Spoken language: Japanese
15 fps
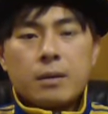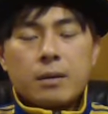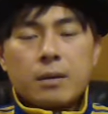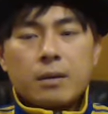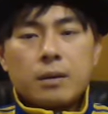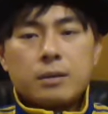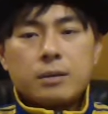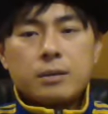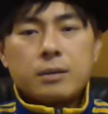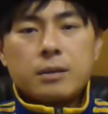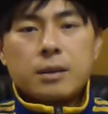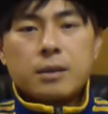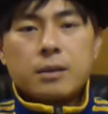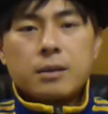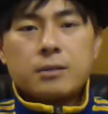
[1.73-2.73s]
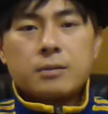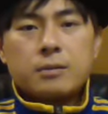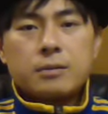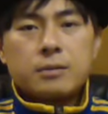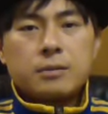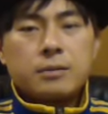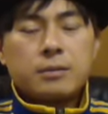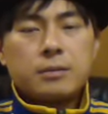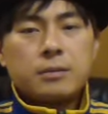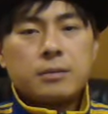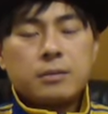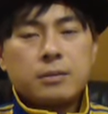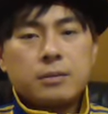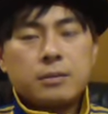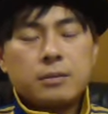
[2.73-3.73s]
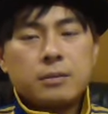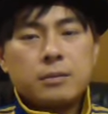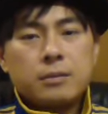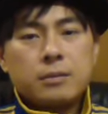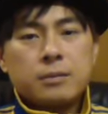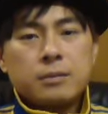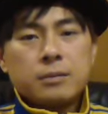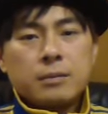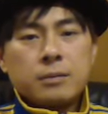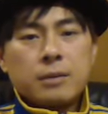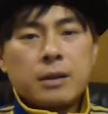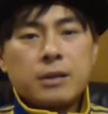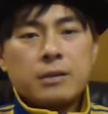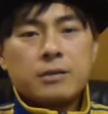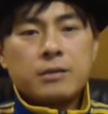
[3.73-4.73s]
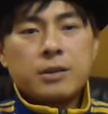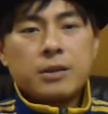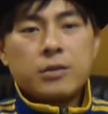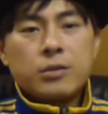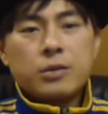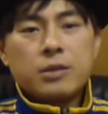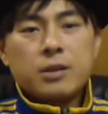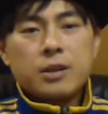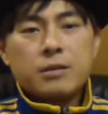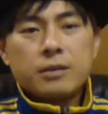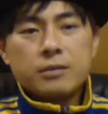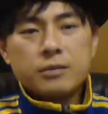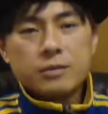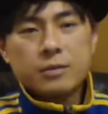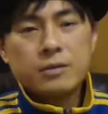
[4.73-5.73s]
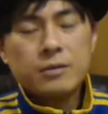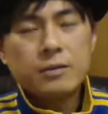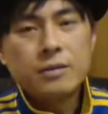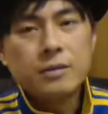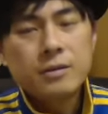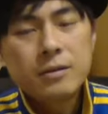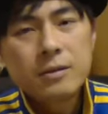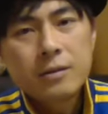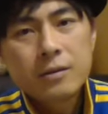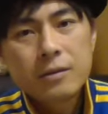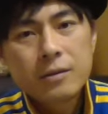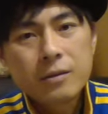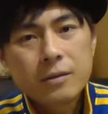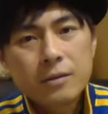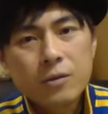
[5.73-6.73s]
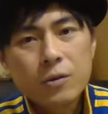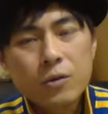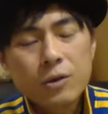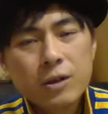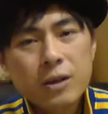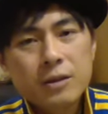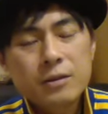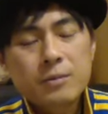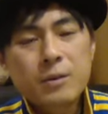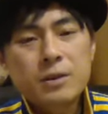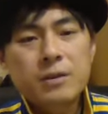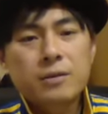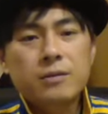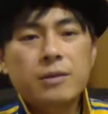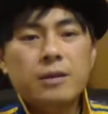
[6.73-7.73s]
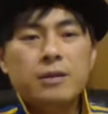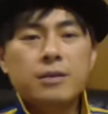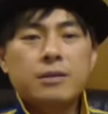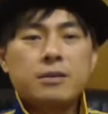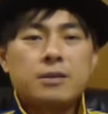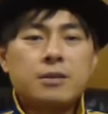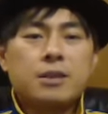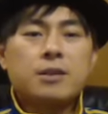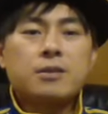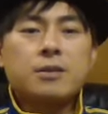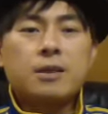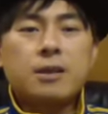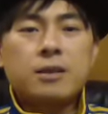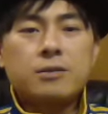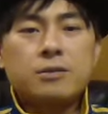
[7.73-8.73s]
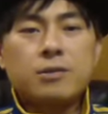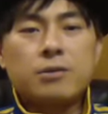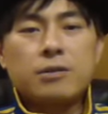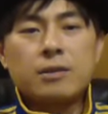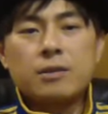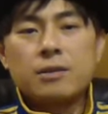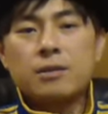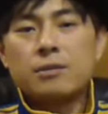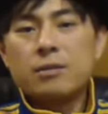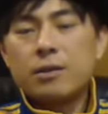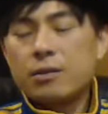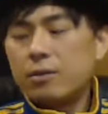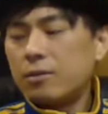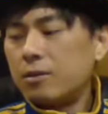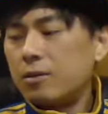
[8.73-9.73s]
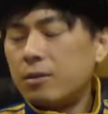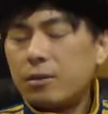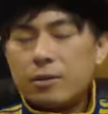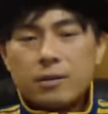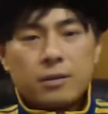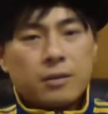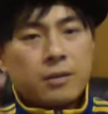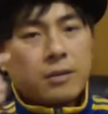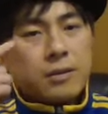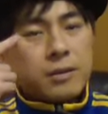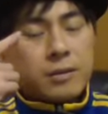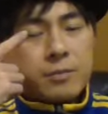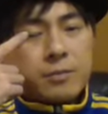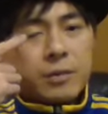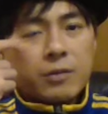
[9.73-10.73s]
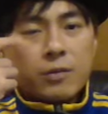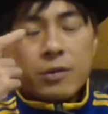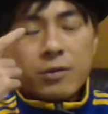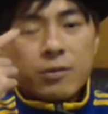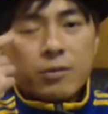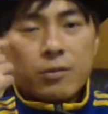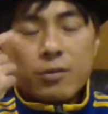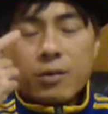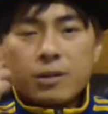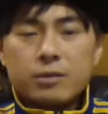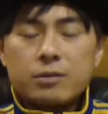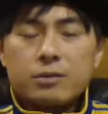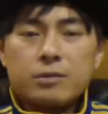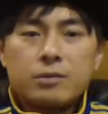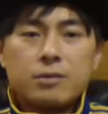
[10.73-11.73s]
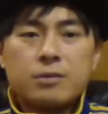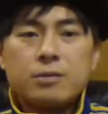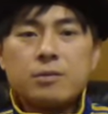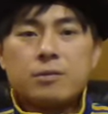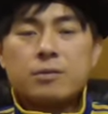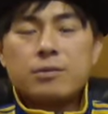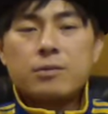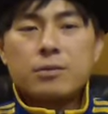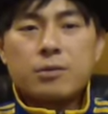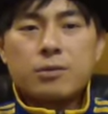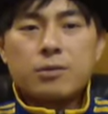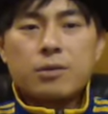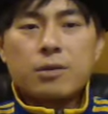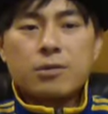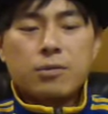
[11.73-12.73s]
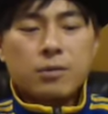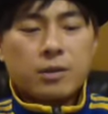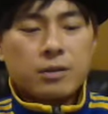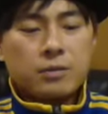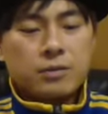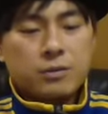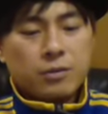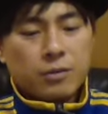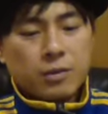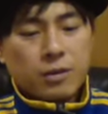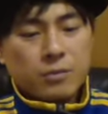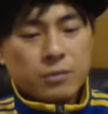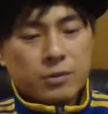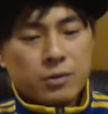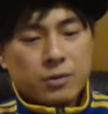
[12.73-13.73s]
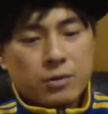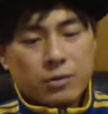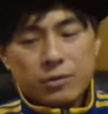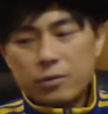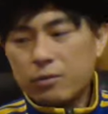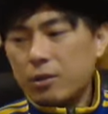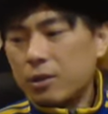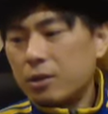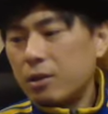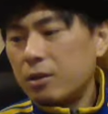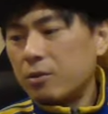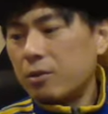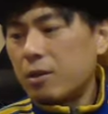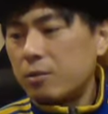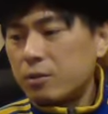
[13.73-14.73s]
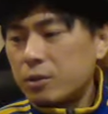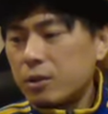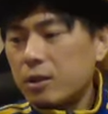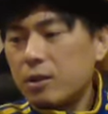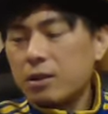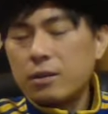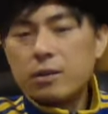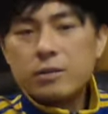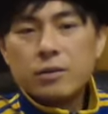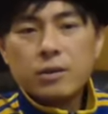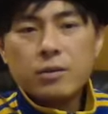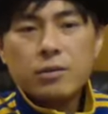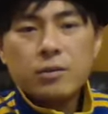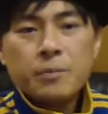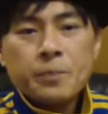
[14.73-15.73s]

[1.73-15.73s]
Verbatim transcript: はい池田ですやれすぎ都市伝説の5時間スペシャルが近々あるようなんですけど、まあ、これを公開するこの動画公開する時はもうその放送終わってるのかもしれないですけど